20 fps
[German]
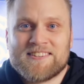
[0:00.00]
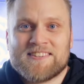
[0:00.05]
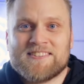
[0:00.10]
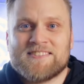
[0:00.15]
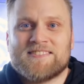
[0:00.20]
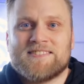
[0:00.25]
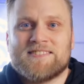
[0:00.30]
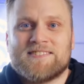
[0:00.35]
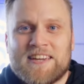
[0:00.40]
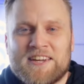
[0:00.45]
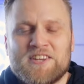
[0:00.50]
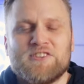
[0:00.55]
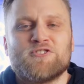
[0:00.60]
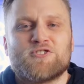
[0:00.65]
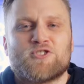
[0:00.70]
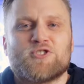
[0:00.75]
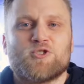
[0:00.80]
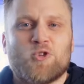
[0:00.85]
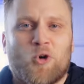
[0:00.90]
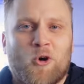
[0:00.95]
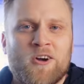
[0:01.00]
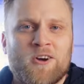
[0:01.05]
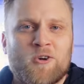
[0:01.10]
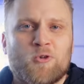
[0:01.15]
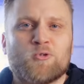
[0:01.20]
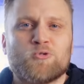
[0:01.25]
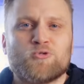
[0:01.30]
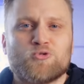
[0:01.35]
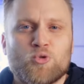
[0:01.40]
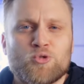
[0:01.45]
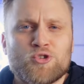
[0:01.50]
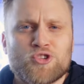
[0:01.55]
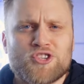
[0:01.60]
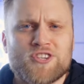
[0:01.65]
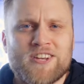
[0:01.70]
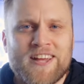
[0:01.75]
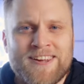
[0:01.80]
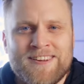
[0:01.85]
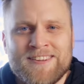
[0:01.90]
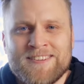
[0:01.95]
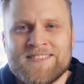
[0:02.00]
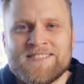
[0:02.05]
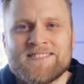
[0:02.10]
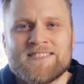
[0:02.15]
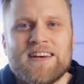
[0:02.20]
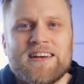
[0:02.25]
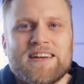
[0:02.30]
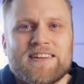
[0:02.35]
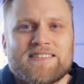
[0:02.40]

dass die technischen technische Neuerung so schnell ist,